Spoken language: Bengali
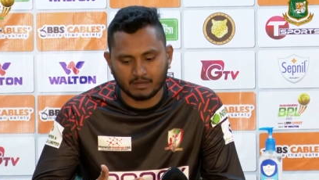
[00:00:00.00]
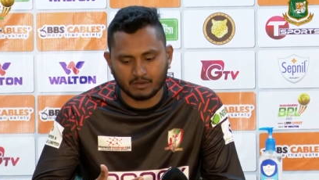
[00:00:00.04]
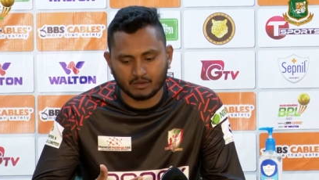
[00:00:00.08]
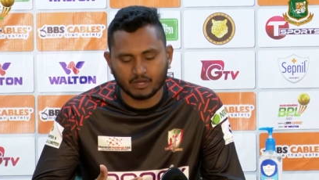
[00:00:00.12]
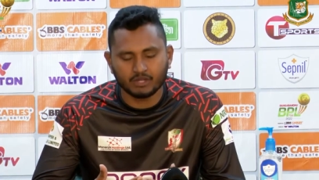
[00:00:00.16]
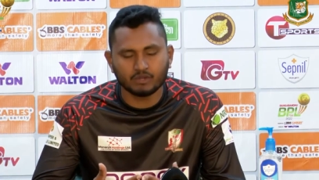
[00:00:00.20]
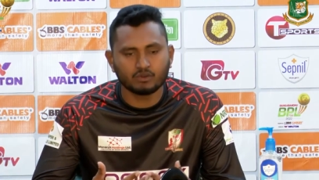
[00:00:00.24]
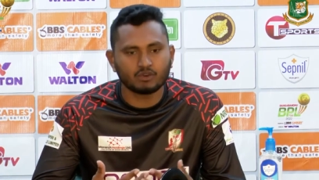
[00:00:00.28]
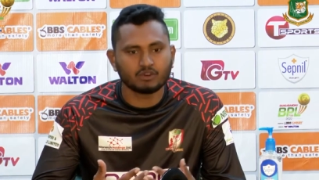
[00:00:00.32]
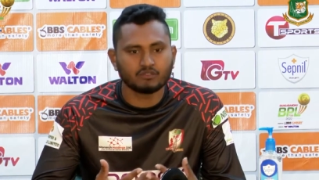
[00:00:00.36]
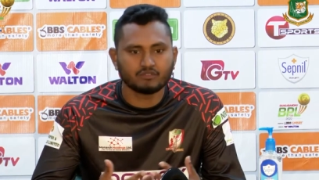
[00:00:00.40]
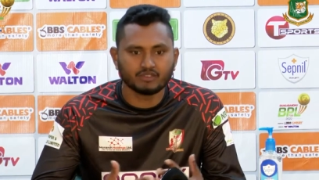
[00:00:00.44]

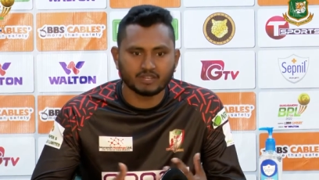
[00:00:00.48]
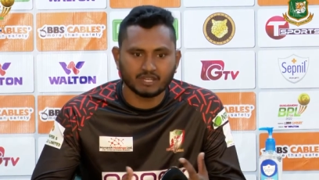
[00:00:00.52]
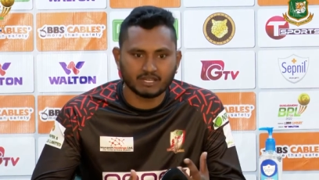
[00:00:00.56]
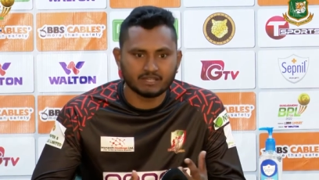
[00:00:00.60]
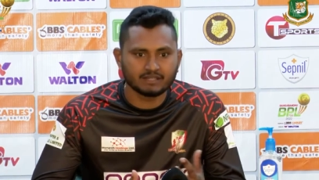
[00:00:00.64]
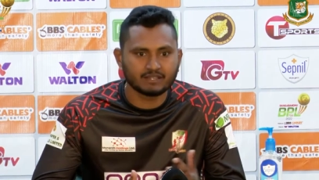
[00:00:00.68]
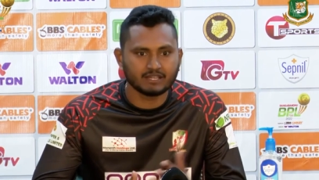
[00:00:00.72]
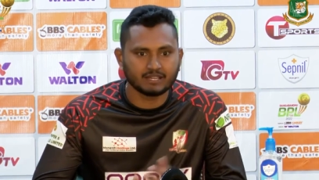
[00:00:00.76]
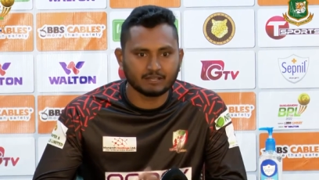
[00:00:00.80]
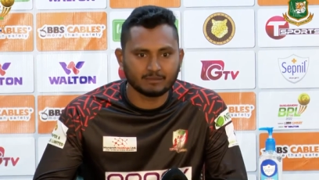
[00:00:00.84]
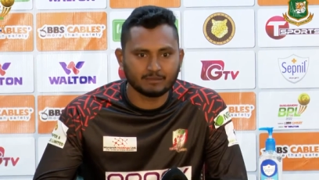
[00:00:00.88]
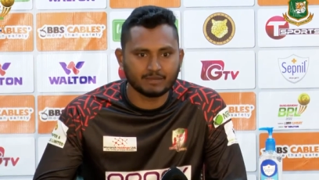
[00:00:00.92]
অনেক
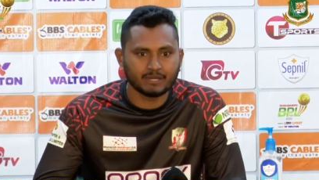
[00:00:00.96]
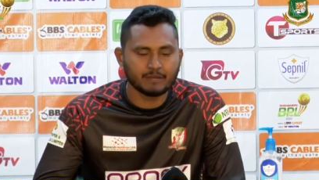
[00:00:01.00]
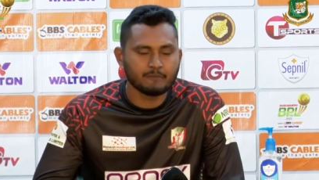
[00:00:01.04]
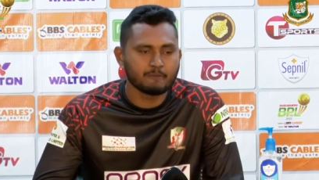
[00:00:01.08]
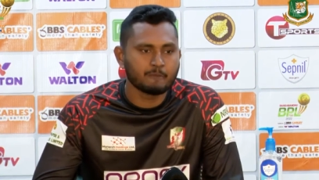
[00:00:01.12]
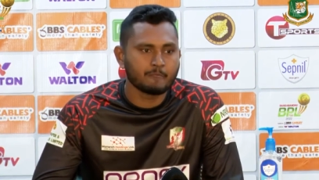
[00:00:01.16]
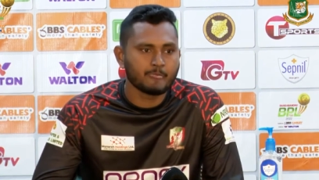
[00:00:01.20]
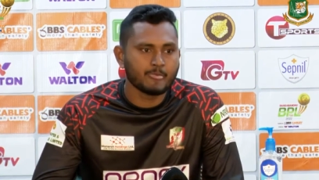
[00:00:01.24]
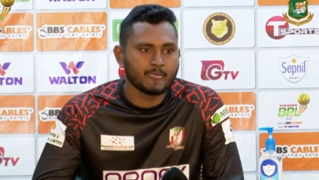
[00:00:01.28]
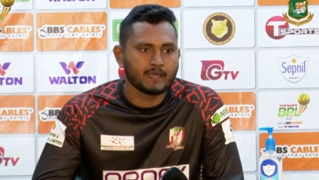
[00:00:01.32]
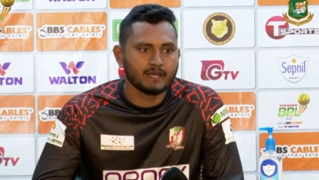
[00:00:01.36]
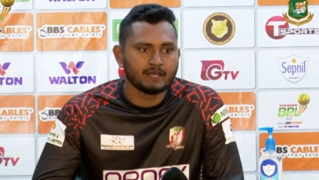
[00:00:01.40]
কনফিডেন্ট থাকবে
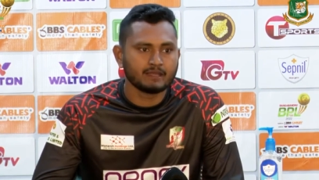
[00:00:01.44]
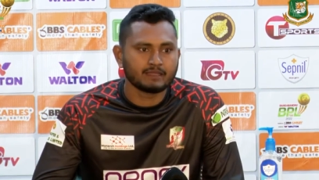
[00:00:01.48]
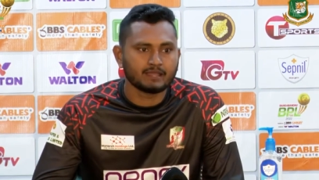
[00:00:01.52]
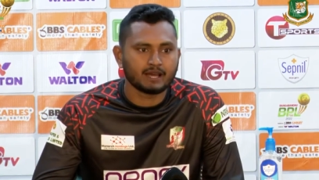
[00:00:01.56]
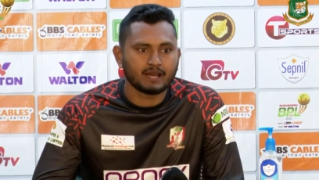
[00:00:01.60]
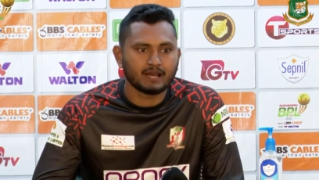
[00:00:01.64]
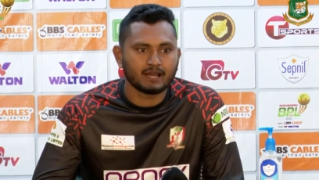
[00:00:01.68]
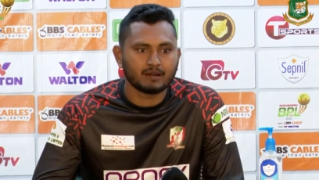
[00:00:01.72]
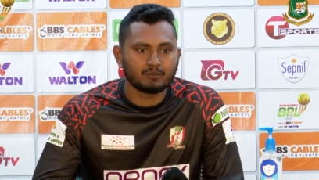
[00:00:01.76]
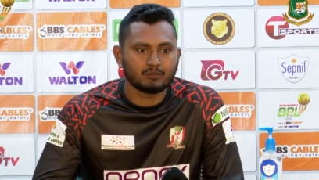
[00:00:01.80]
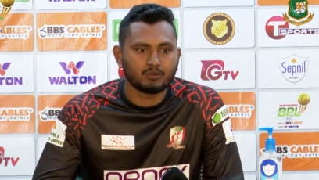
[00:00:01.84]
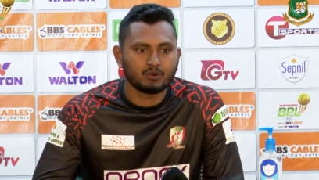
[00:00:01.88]

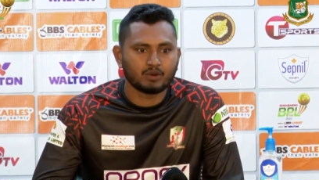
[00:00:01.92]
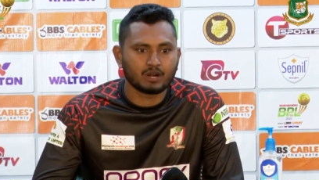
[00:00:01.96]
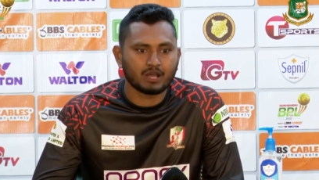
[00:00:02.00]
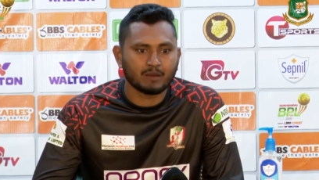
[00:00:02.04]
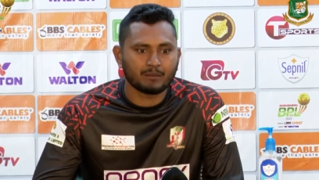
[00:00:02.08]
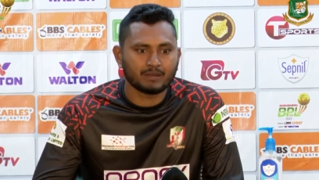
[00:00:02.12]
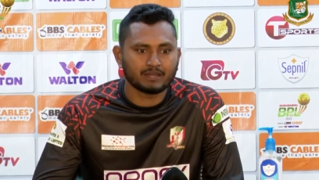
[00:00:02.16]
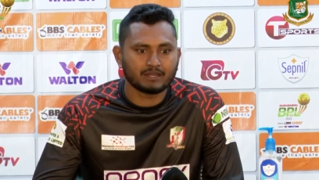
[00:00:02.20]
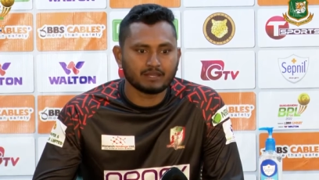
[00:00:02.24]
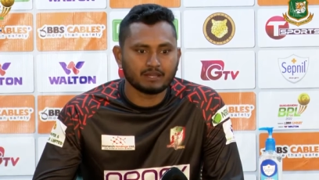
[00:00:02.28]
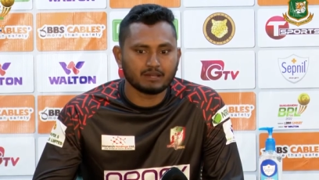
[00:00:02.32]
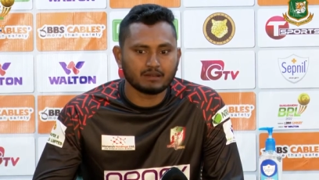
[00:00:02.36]
তারপর
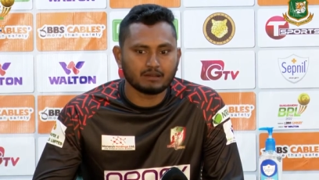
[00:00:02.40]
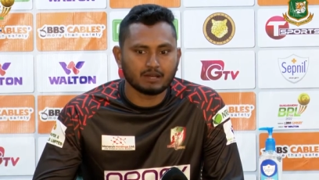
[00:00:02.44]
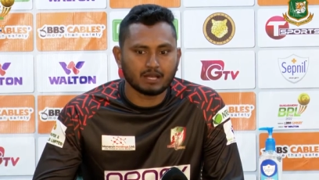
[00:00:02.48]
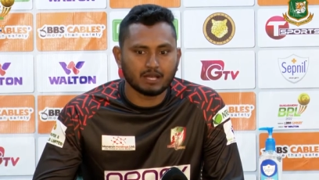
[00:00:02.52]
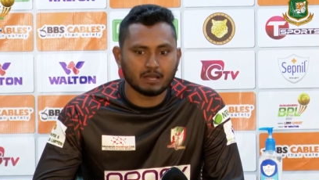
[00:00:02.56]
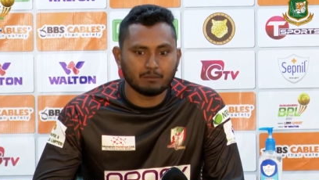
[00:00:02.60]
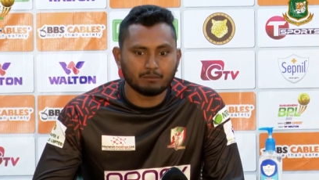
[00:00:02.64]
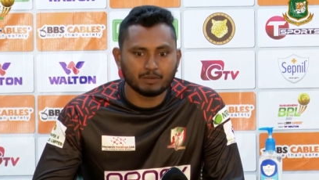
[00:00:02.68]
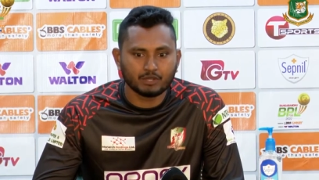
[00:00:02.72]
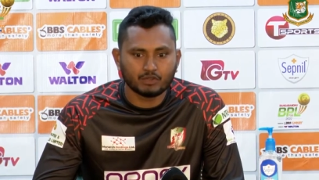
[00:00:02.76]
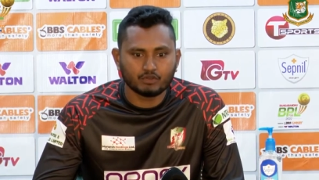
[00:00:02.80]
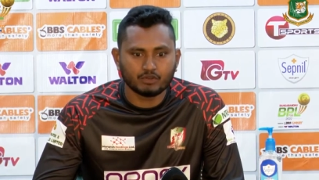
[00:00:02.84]
আমাদের
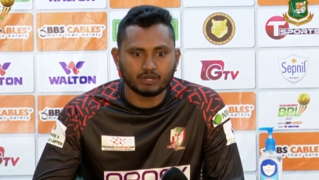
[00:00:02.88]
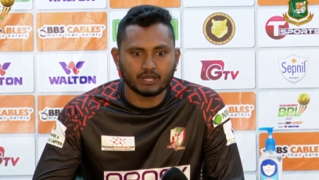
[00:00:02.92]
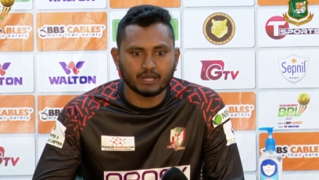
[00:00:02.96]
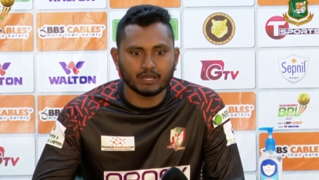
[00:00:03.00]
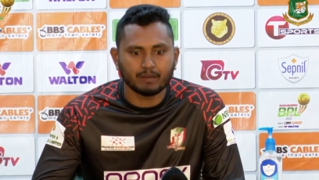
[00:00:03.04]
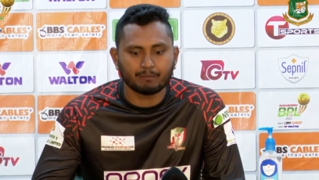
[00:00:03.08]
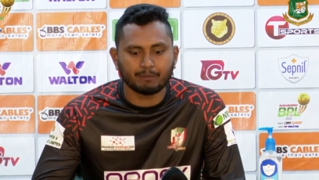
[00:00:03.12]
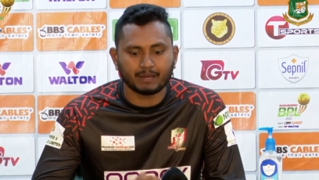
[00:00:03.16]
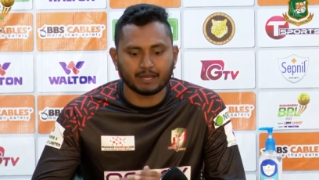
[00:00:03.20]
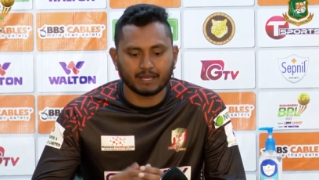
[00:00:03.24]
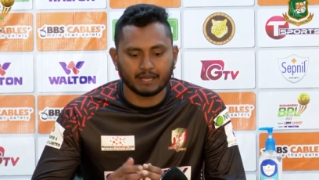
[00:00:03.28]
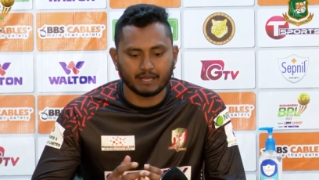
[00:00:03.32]
ভিতরে
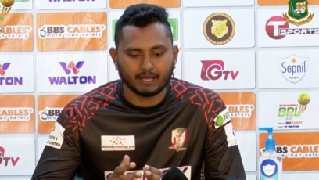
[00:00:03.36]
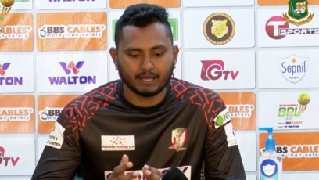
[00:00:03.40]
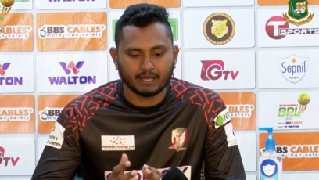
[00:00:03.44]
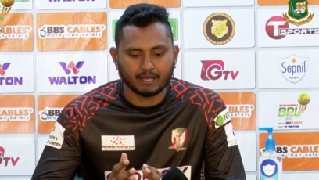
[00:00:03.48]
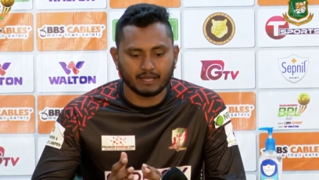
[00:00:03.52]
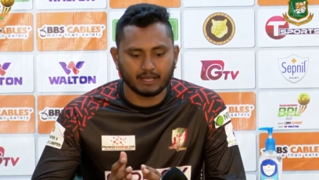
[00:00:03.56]
মানে